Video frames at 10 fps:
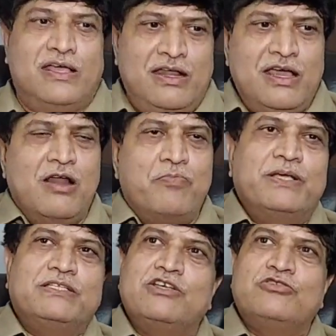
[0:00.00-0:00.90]
इलीगल
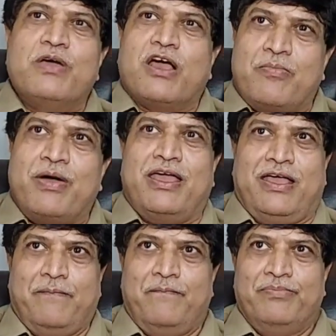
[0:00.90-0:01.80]
पैसा इसमें कमाए
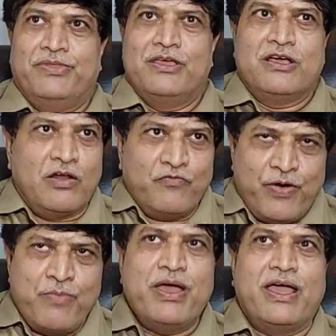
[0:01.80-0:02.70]

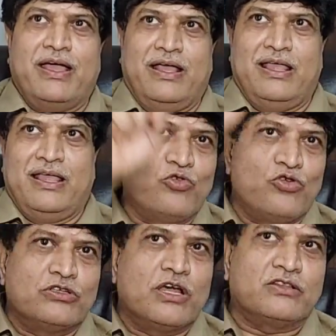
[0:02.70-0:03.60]
कन्फर्म है
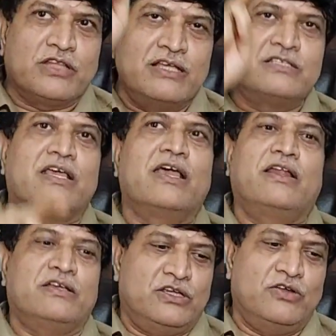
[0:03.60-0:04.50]
2023 के
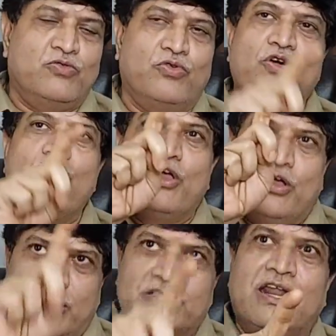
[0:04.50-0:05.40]
इलेक्शन को
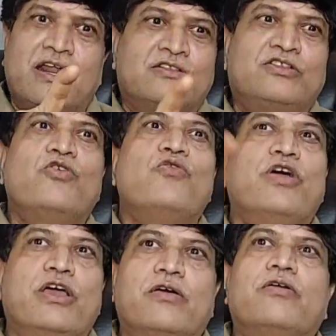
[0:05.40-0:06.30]
नज़र रखते
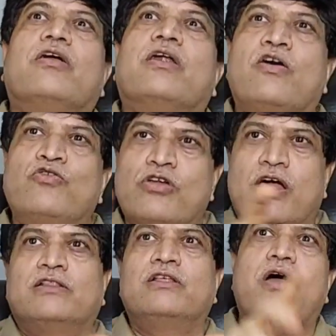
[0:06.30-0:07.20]
हुए राहुल
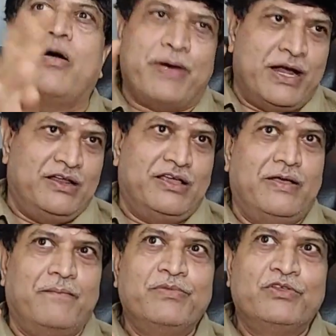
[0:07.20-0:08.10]
गांधी अपॉइंट
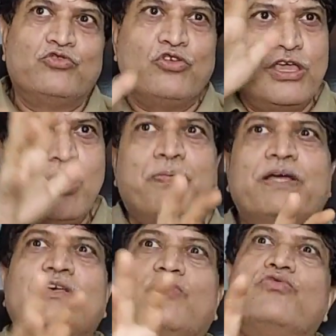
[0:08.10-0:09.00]
किए तो ये
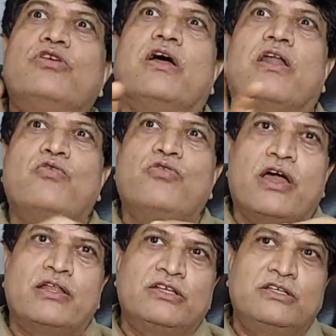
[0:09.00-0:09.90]
पैसा उनका राहुल
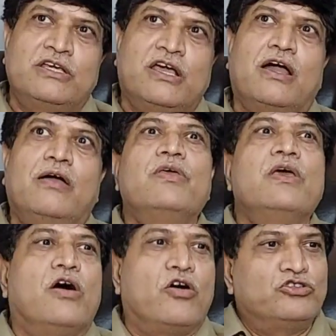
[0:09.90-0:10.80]
गांधी जी का
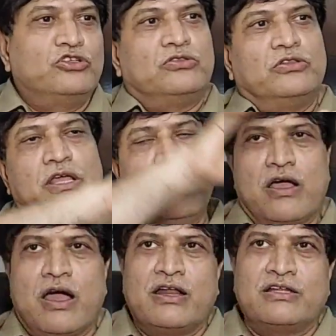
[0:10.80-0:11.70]
और जितने
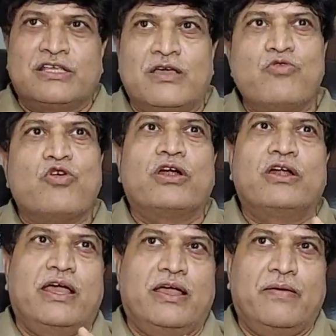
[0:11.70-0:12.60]
कांग्रेस के
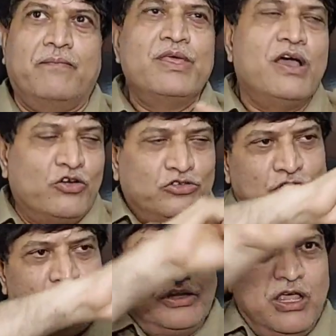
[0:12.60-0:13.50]
मुकंडे हैं और
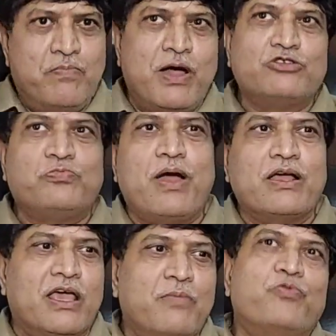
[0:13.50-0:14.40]
जितने भाजपा
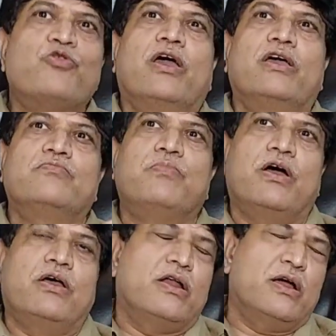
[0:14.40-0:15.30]
के पूरे
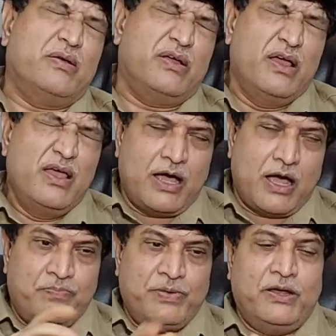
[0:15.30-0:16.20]
हैं
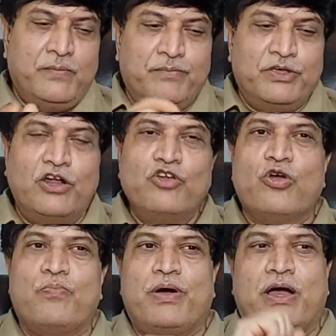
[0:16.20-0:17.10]
अपने
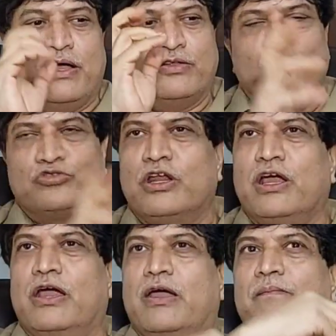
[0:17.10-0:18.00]
येडियुरप्पा हैं दूसरे
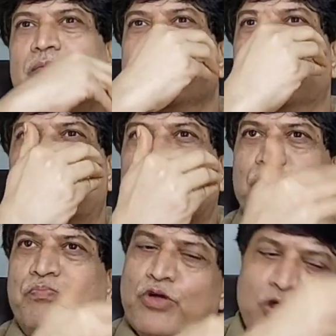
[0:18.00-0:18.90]
हैं
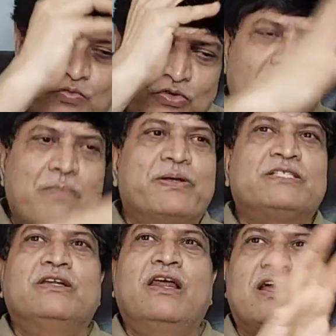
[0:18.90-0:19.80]
पूरे उनका
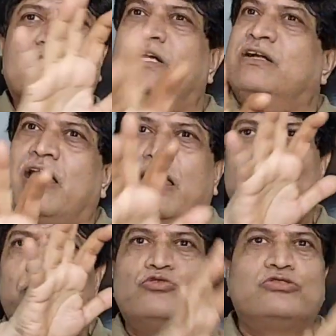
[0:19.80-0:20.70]
पर्सनल असेट है
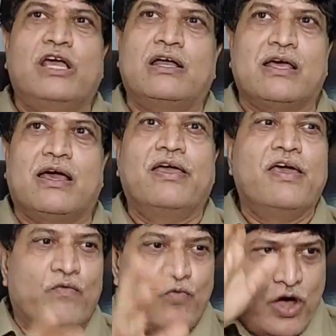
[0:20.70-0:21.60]
बहुत ज़्यादा है
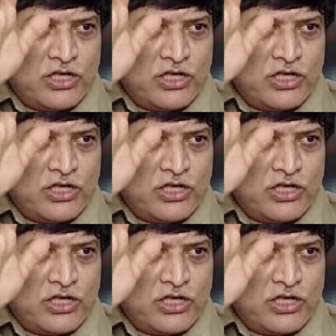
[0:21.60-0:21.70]
वो